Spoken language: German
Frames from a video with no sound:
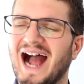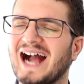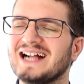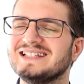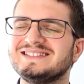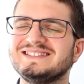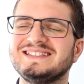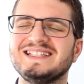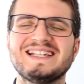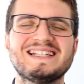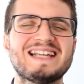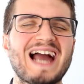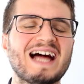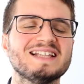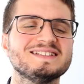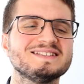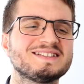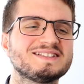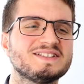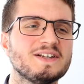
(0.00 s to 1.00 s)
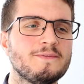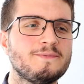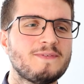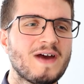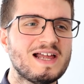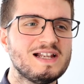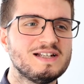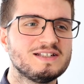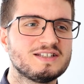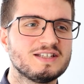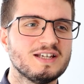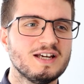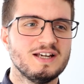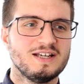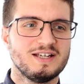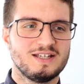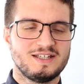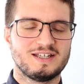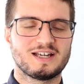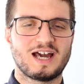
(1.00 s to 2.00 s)
als die ganze Welt
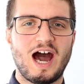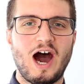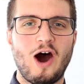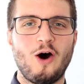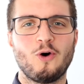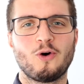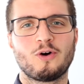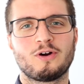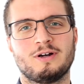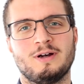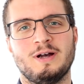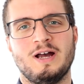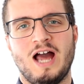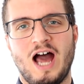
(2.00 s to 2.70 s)
ihre Augen